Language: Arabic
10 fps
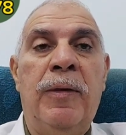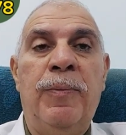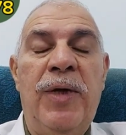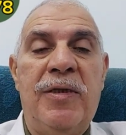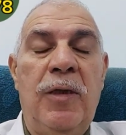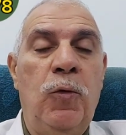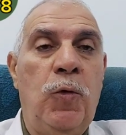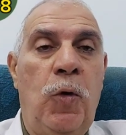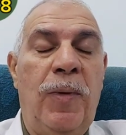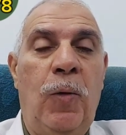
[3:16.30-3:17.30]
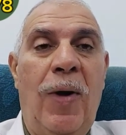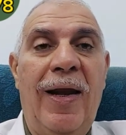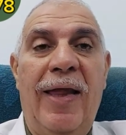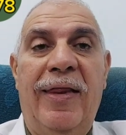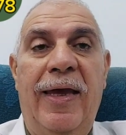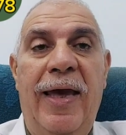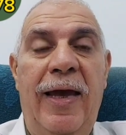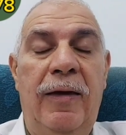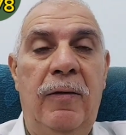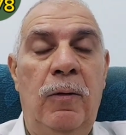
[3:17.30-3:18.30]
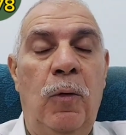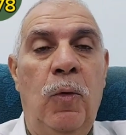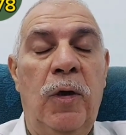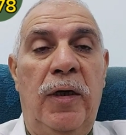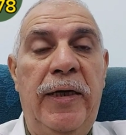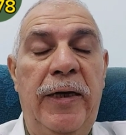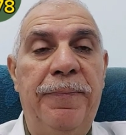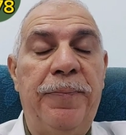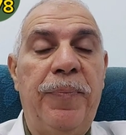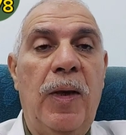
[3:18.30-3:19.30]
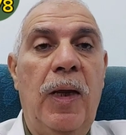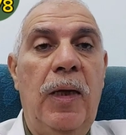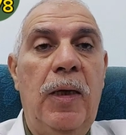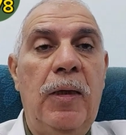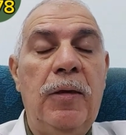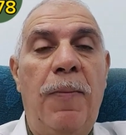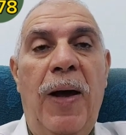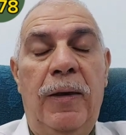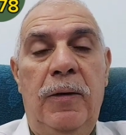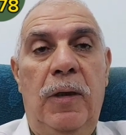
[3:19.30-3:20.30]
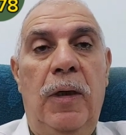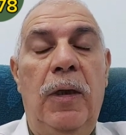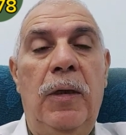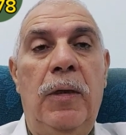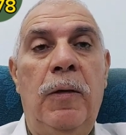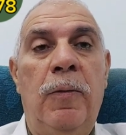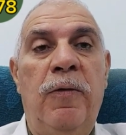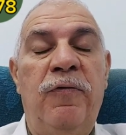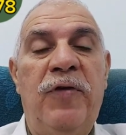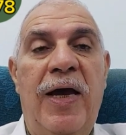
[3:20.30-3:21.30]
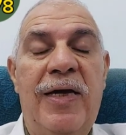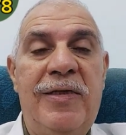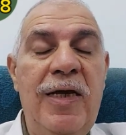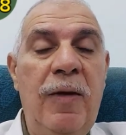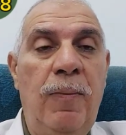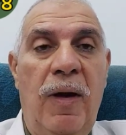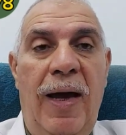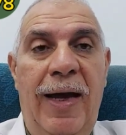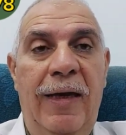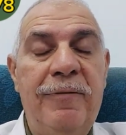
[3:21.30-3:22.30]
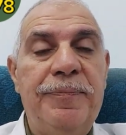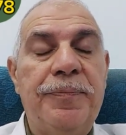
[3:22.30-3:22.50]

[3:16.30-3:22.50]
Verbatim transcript: بيحصل له نوع من انواع الغثيان والقيء طبعا في هذه المرحله